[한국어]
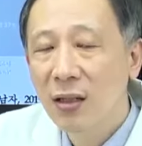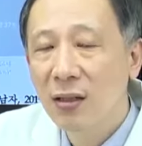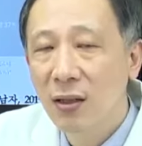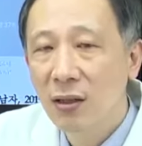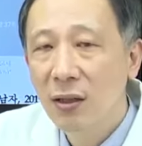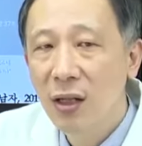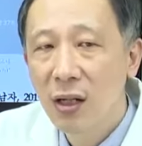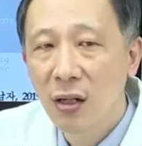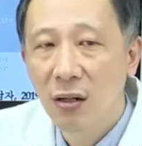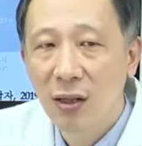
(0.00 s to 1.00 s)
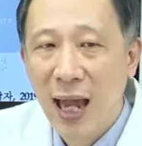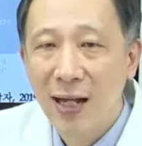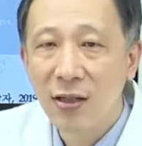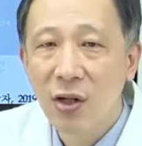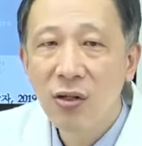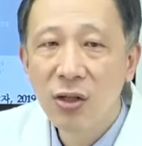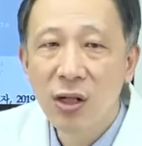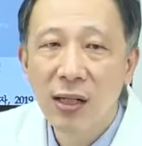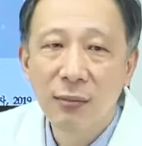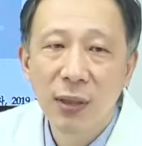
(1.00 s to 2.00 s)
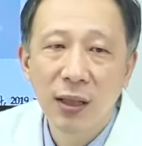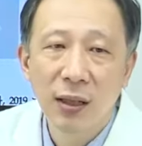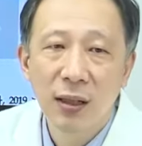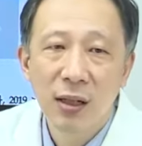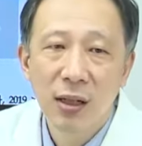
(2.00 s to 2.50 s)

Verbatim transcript: 그런 어, 양성 질환입니다.